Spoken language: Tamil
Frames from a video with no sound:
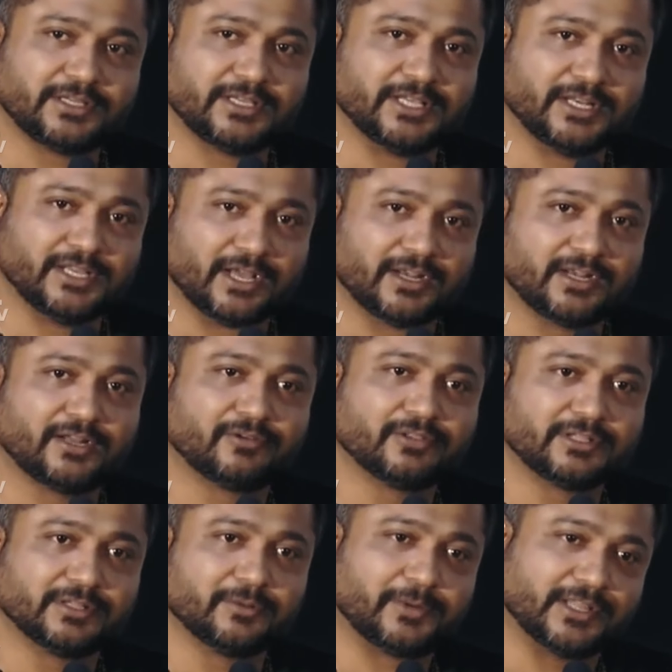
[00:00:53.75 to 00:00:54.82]
இனி அண்ணன்
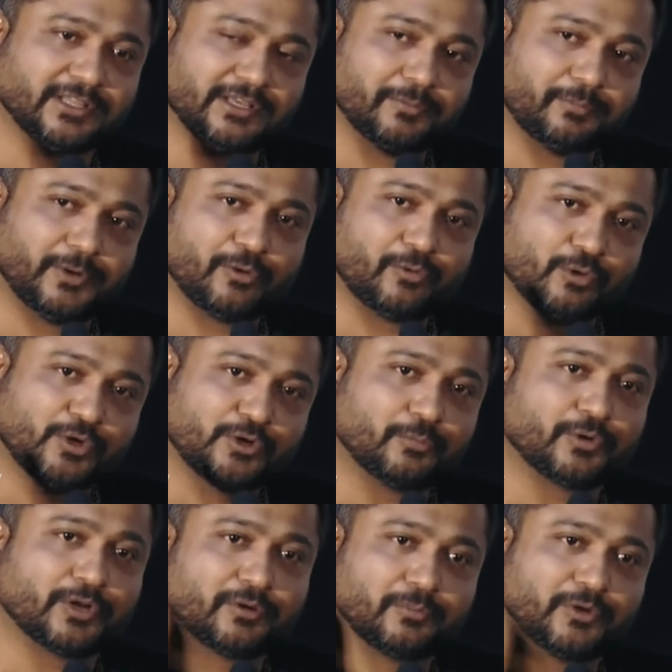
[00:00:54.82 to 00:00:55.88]
வந்து இந்த படத்தை எப்படி கொண்டு
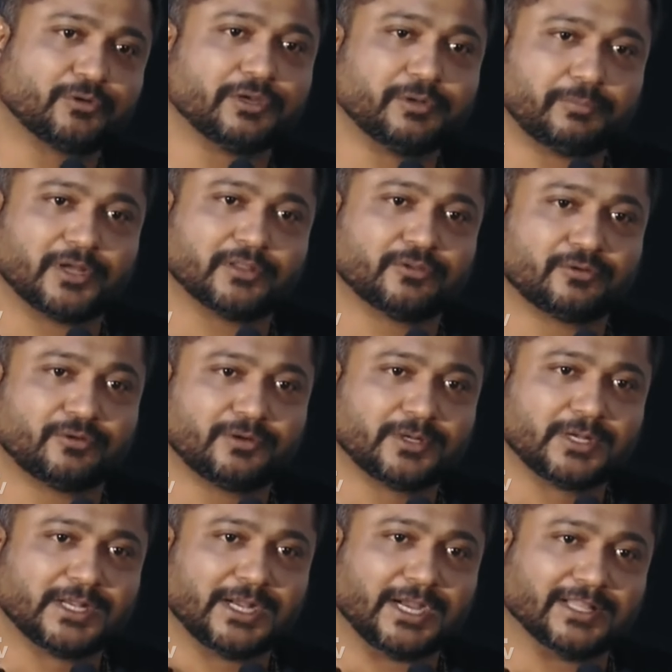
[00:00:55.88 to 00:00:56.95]
போகிறாரு மட்டும் நீ பார்த்துக்கோ
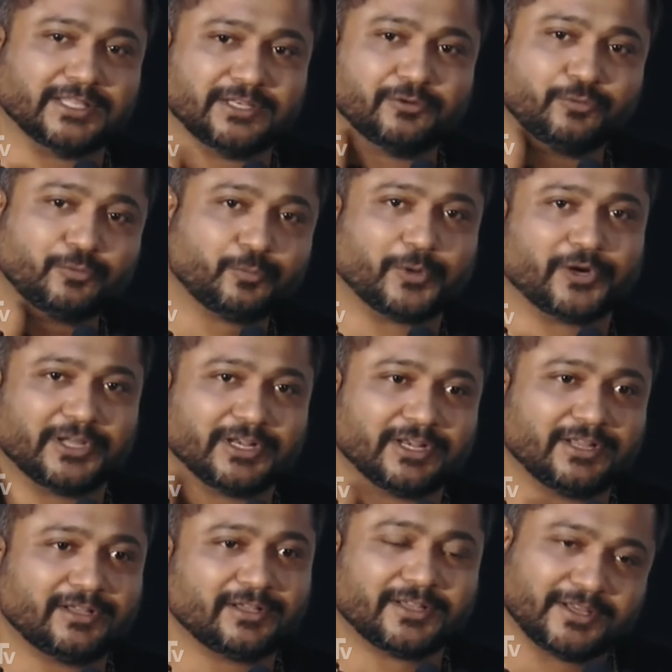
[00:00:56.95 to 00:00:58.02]
அது இனி உன் படம் இல்லை